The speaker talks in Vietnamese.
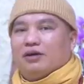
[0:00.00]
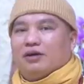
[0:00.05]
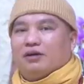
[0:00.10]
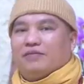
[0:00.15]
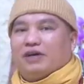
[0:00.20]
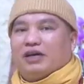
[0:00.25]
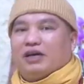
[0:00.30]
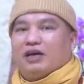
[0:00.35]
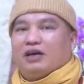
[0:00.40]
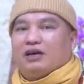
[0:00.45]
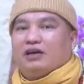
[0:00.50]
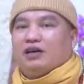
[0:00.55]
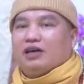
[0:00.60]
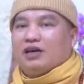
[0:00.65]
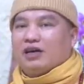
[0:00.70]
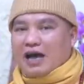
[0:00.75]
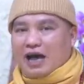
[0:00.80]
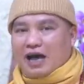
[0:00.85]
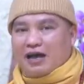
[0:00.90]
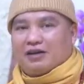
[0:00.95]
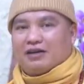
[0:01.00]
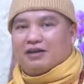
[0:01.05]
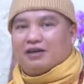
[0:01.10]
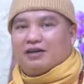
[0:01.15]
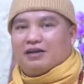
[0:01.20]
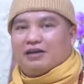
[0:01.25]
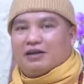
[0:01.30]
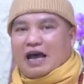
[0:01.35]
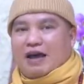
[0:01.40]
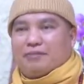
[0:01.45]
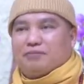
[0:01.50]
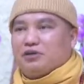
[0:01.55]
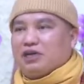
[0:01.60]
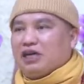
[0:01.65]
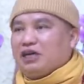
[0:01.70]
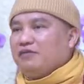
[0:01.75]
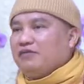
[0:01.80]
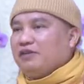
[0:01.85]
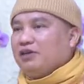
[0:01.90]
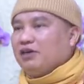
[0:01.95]
về hướng cát đạp
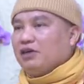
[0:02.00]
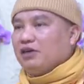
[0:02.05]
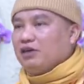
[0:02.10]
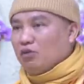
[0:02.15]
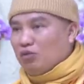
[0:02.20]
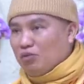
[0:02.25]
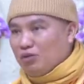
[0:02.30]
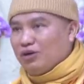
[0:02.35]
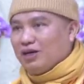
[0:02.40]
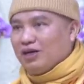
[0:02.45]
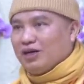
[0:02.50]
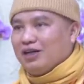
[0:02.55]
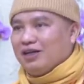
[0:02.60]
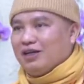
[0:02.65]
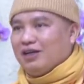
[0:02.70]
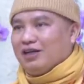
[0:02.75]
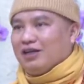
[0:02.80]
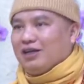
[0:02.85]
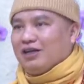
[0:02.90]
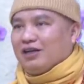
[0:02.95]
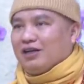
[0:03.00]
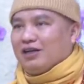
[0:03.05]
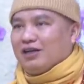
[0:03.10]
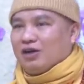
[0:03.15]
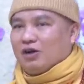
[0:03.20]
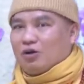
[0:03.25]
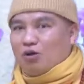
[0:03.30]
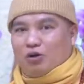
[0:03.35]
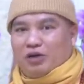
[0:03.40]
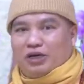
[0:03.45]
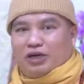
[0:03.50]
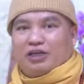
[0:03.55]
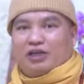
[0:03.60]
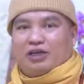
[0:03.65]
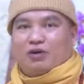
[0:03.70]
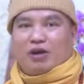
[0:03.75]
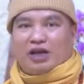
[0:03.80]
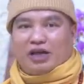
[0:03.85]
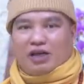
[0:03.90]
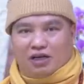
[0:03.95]
chân về hướng hung à, ngồi
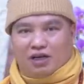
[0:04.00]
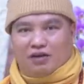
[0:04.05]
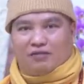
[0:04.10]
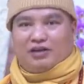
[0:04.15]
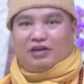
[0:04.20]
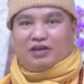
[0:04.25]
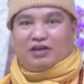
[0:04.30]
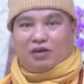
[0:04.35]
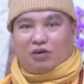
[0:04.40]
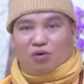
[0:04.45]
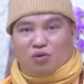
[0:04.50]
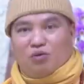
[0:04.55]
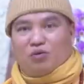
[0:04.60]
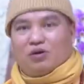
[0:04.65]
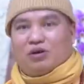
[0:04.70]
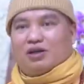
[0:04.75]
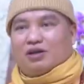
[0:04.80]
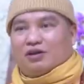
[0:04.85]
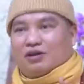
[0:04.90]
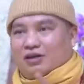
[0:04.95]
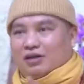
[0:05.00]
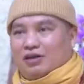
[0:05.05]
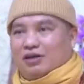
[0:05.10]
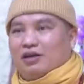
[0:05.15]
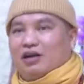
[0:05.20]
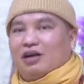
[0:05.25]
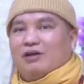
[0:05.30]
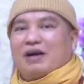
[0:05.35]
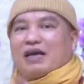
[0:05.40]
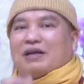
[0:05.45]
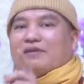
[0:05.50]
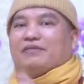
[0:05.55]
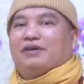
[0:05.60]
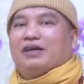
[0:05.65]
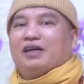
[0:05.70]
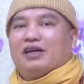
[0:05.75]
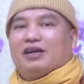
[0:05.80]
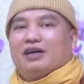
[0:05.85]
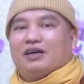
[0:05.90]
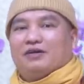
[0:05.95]
thì quay lưng về hướng hung à, hướng mặt
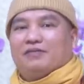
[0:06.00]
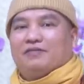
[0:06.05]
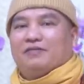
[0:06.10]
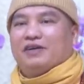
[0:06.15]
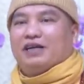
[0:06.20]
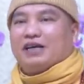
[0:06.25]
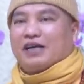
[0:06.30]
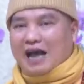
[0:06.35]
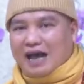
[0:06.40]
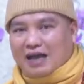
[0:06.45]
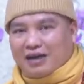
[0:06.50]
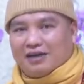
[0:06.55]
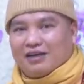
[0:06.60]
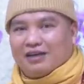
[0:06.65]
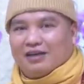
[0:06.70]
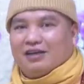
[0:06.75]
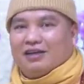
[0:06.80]
về phía cát